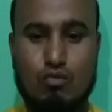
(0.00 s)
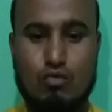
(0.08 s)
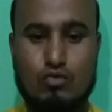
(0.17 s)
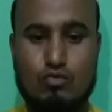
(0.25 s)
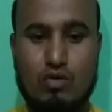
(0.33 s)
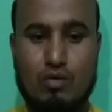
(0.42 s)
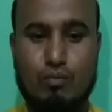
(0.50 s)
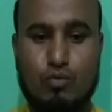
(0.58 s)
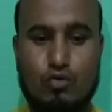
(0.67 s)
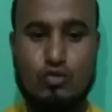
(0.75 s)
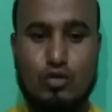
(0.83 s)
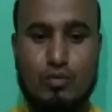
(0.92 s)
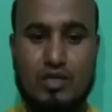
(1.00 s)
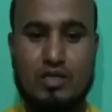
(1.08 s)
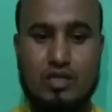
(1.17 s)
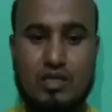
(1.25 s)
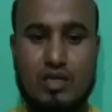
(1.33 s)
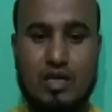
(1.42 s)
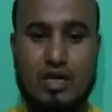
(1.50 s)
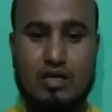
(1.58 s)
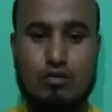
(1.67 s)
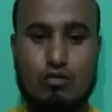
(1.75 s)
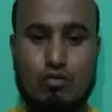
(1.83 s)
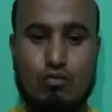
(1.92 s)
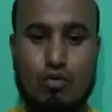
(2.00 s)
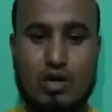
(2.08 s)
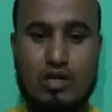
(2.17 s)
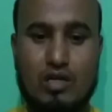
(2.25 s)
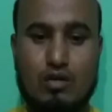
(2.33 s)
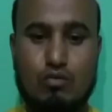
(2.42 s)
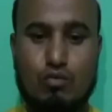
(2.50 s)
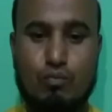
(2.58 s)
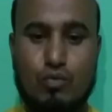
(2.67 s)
কচুয়া পৌরসভাধীন এক নং ওয়ার্ডের